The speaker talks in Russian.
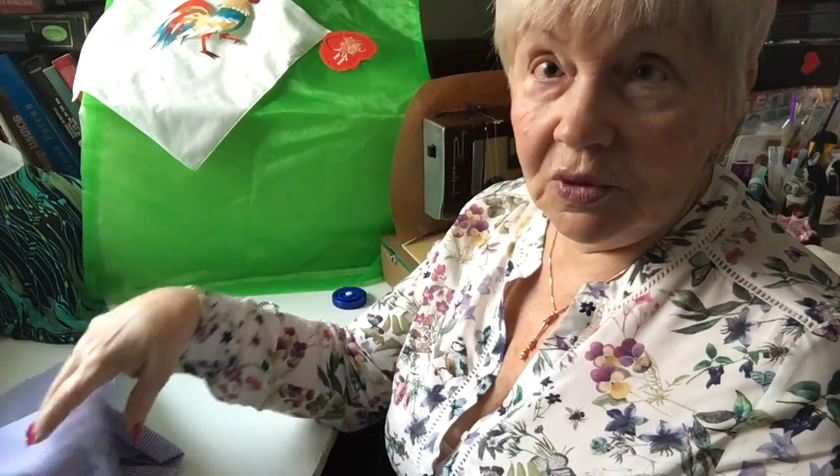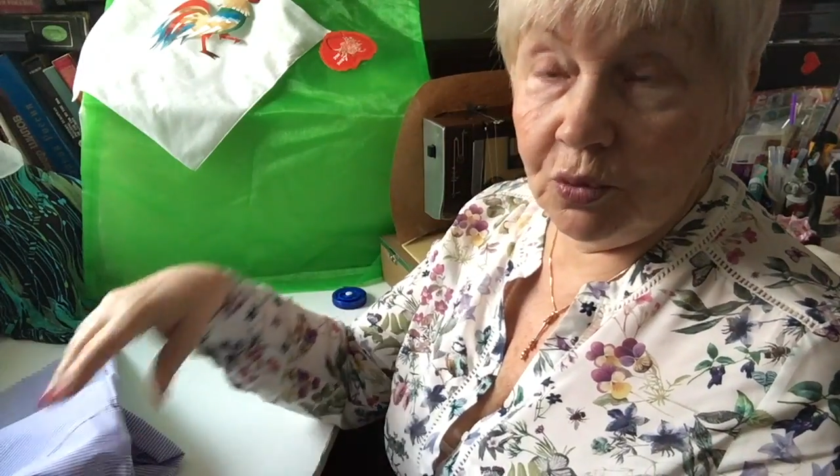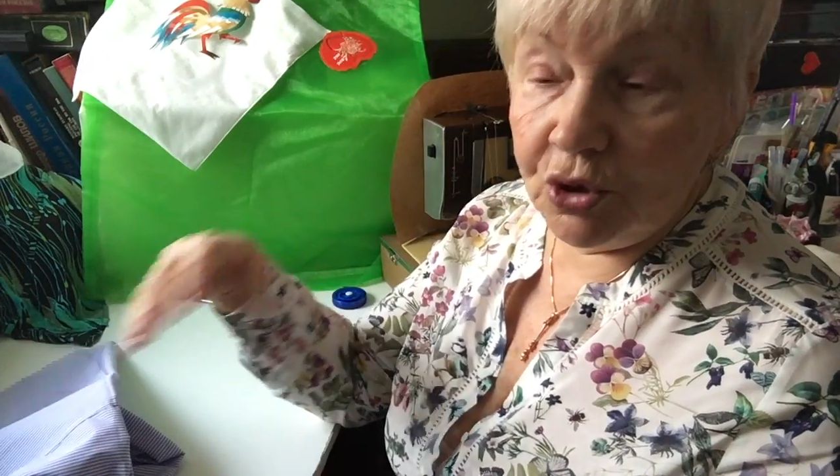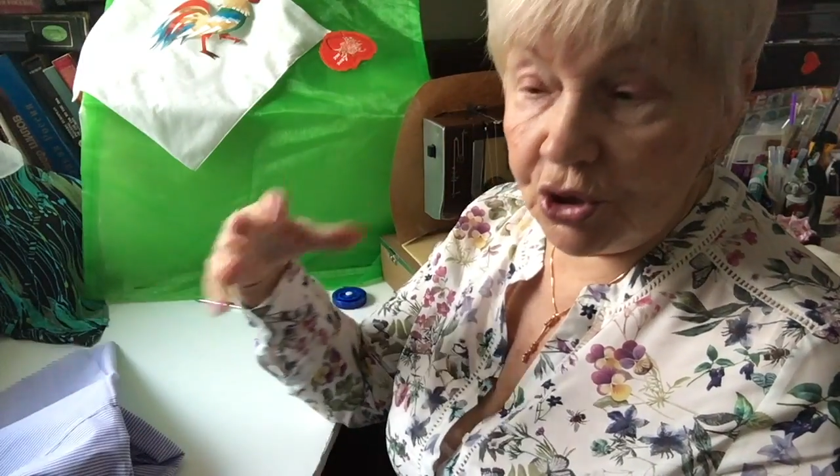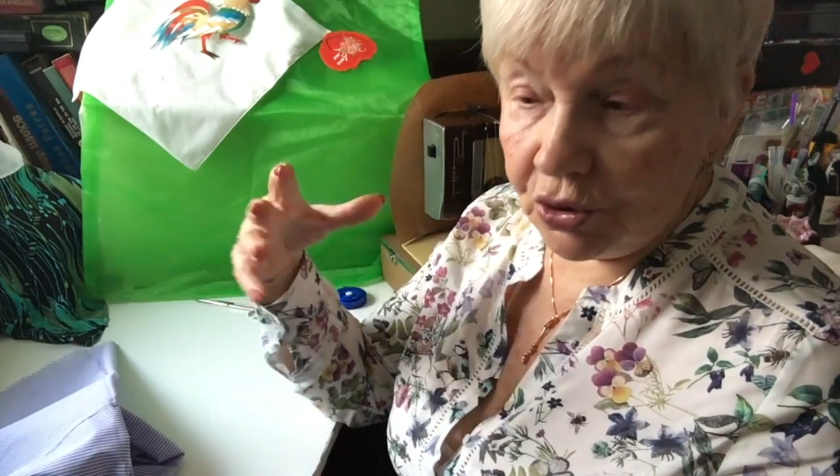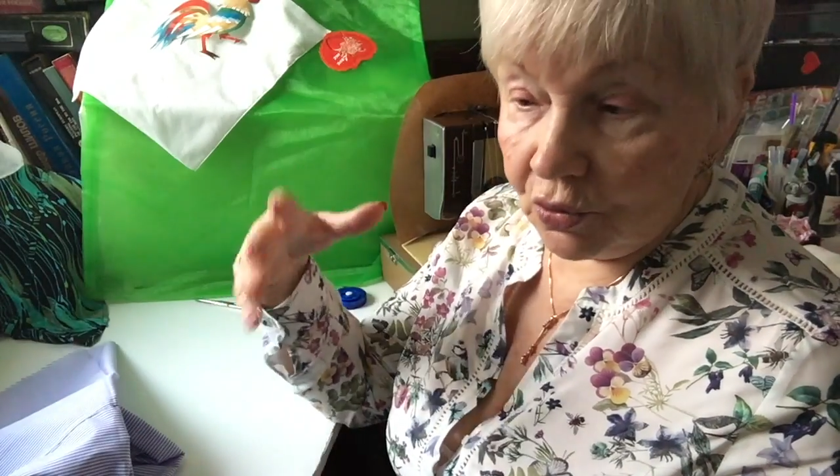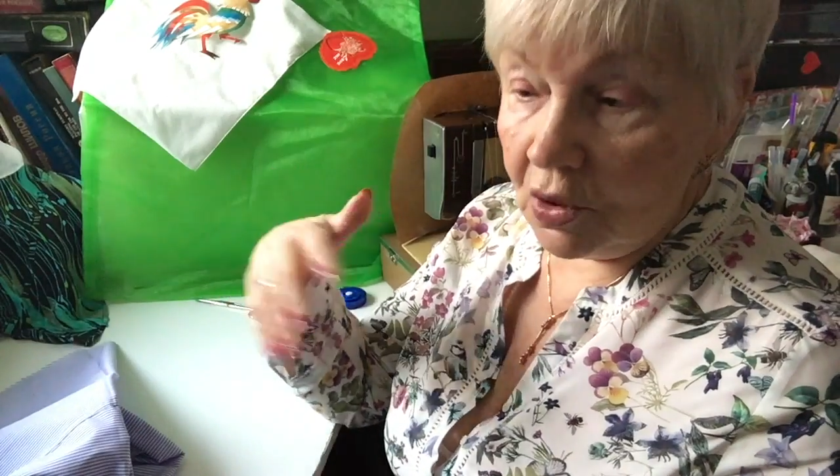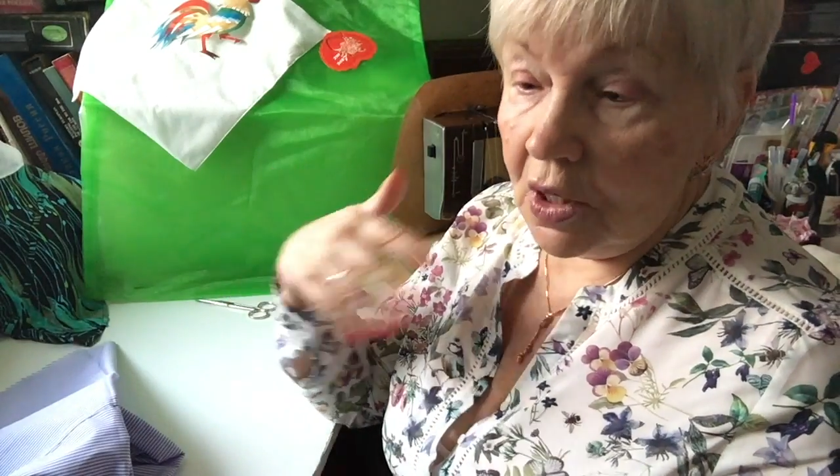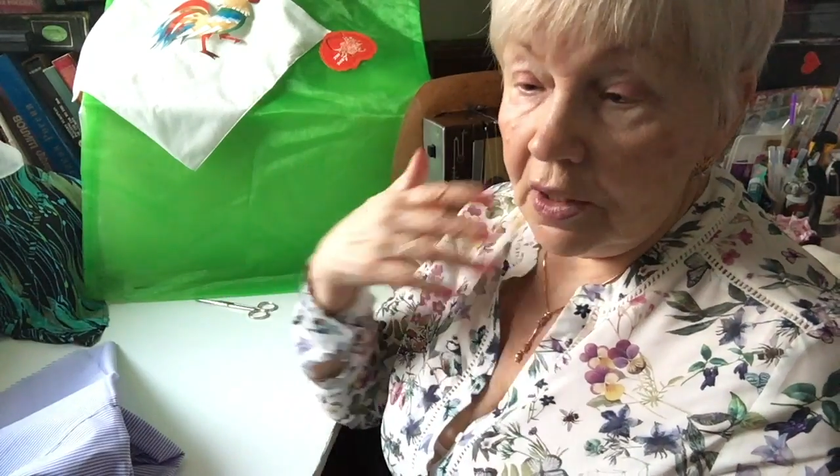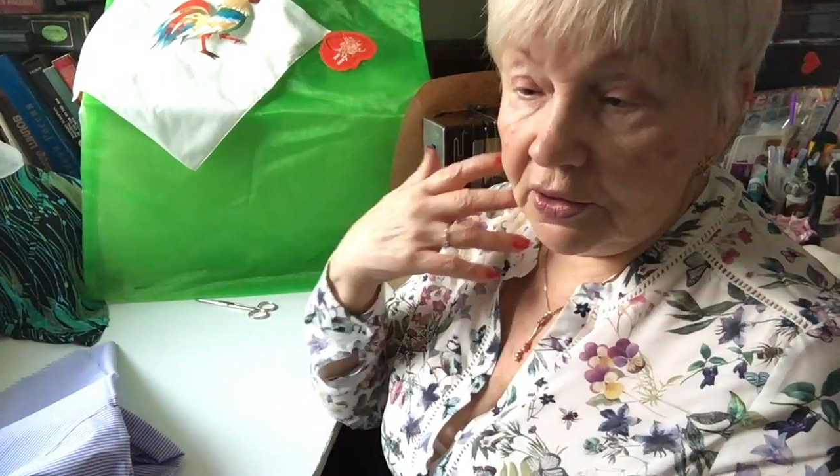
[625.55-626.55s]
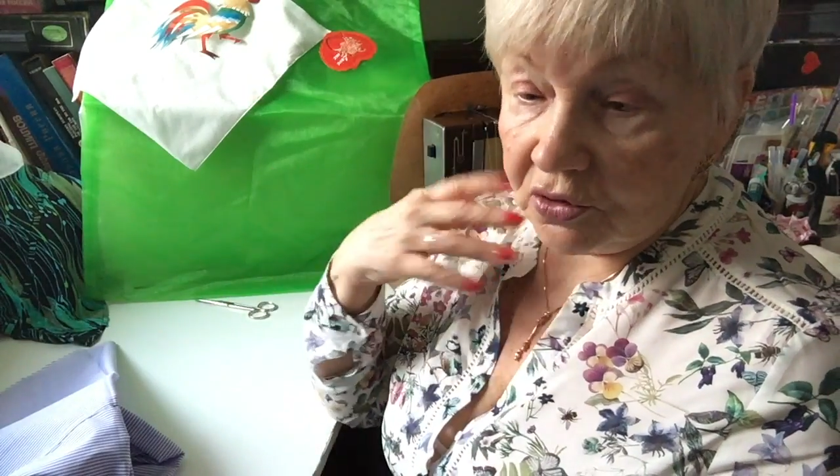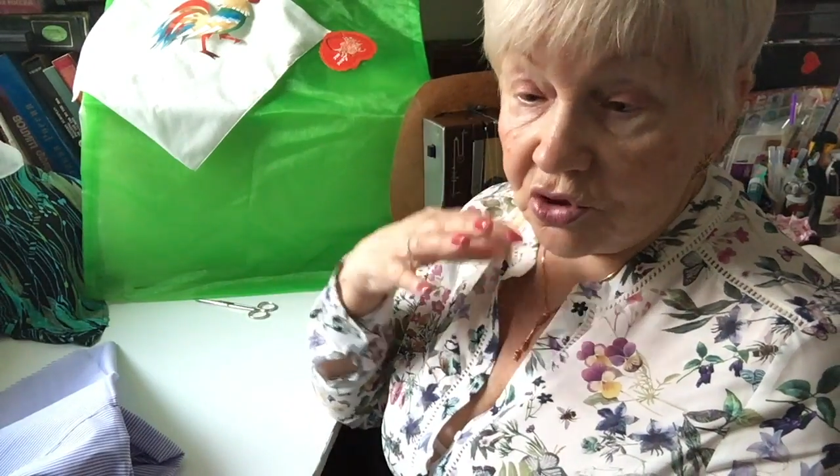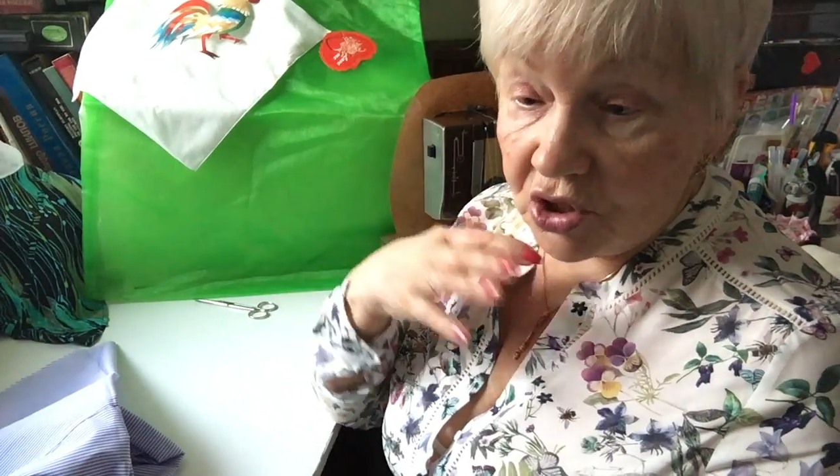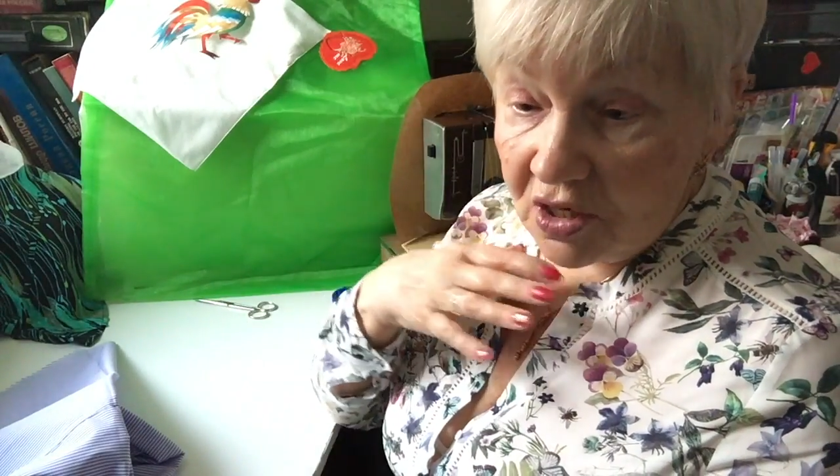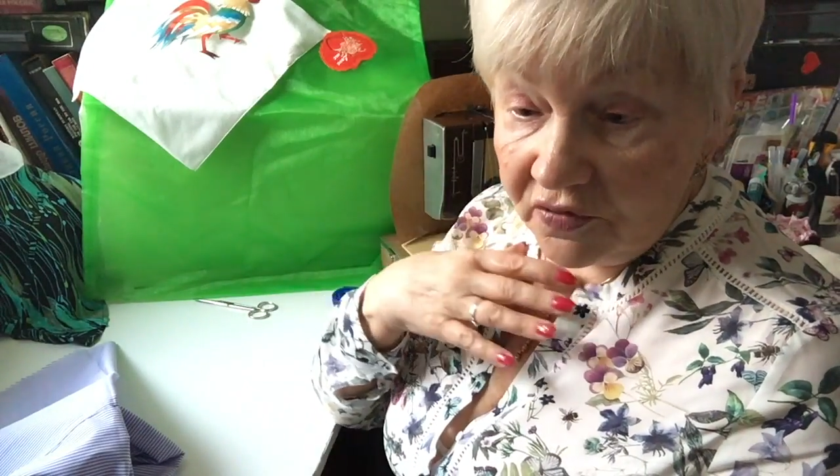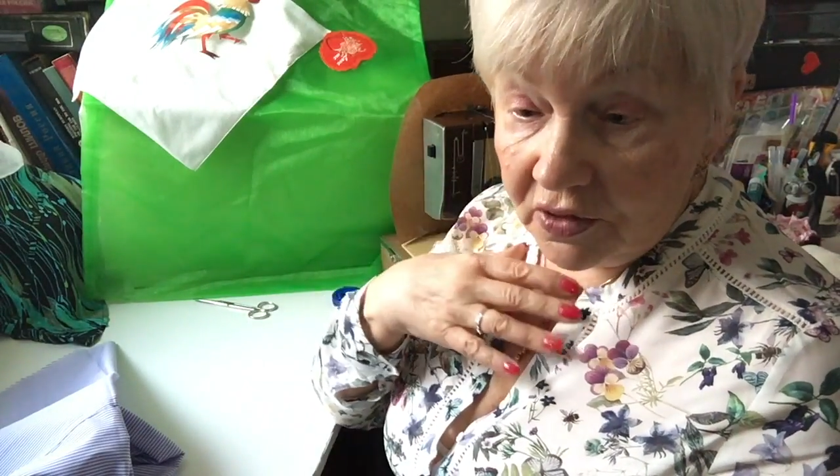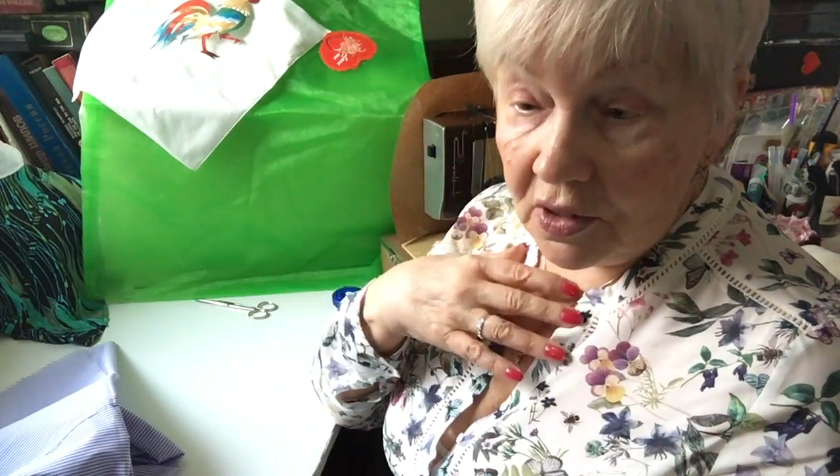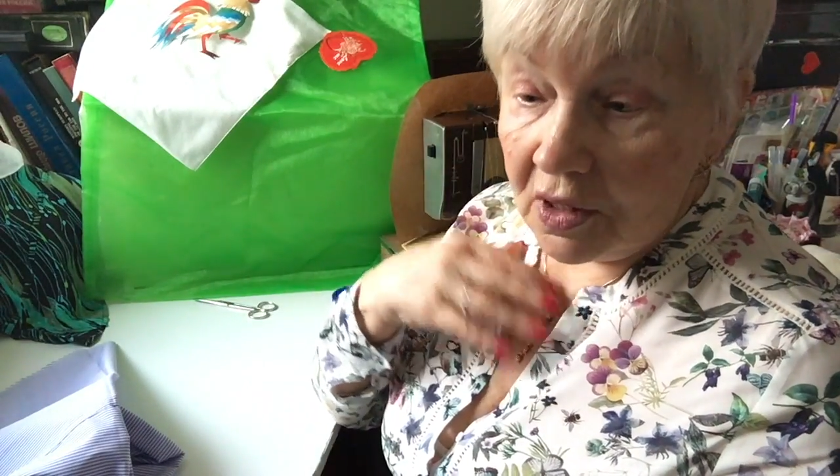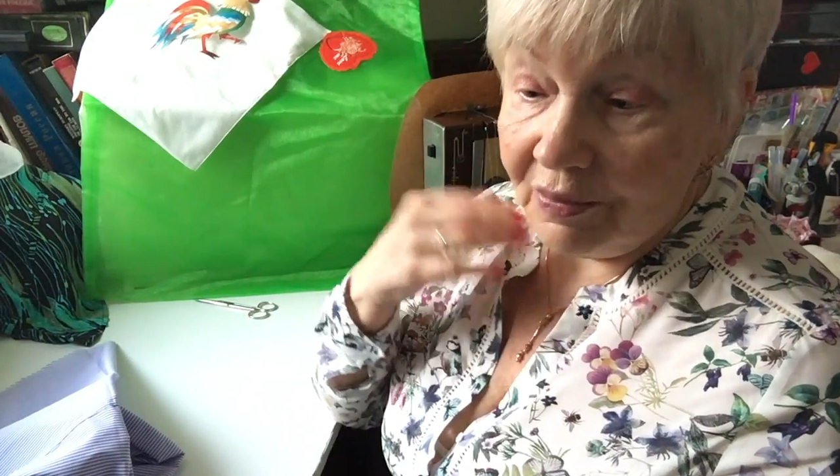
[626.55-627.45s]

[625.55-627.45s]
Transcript: на мужчину этот шарфик,